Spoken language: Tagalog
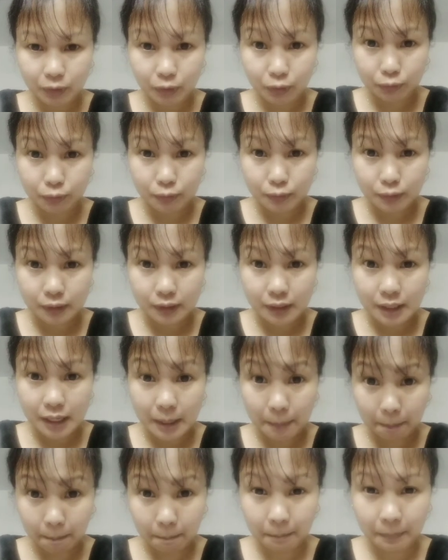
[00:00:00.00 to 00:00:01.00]
to sleep.
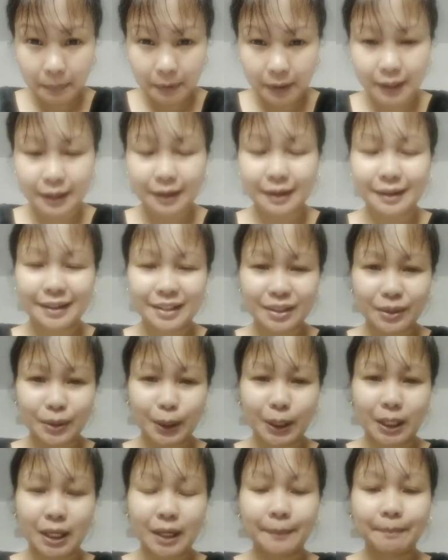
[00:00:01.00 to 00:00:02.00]
Sorry.